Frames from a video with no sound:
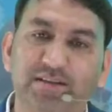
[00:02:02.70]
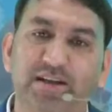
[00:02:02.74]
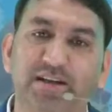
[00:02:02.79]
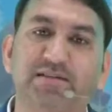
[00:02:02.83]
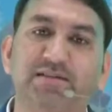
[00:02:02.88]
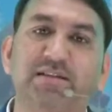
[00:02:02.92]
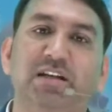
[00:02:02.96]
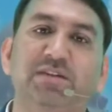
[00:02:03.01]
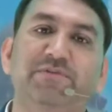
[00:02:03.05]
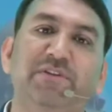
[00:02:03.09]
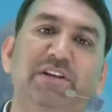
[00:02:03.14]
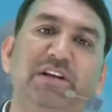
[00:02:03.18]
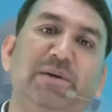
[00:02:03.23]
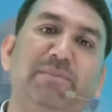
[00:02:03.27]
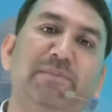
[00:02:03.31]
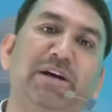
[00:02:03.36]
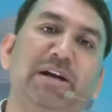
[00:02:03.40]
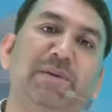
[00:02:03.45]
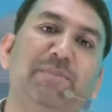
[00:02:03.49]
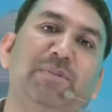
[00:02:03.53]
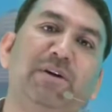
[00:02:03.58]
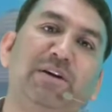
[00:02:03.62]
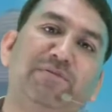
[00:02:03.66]
साथ साथ फिर
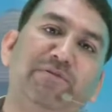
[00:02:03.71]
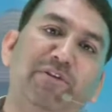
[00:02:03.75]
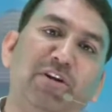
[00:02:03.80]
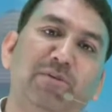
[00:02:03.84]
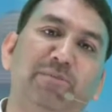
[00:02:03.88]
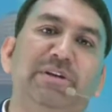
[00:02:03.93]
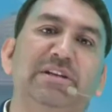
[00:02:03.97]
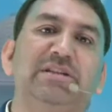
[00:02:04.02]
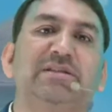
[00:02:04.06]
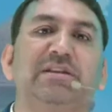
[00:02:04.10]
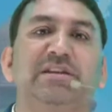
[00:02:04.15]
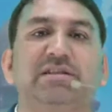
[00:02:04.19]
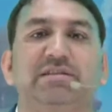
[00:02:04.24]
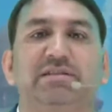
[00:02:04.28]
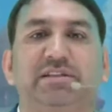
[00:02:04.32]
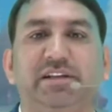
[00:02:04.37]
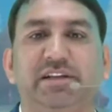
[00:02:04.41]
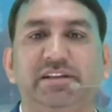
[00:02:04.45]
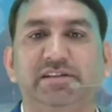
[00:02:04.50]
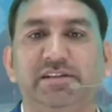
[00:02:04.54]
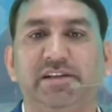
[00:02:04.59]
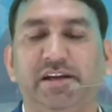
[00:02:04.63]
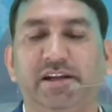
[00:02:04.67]
हमारा परफॉर्मेंस किस
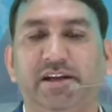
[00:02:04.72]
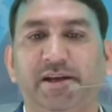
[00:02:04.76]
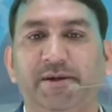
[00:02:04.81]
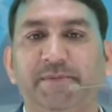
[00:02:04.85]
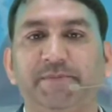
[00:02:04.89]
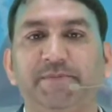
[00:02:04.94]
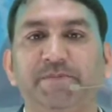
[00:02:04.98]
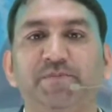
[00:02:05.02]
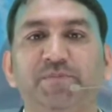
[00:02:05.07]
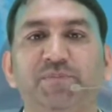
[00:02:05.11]
तरह से आ रहा है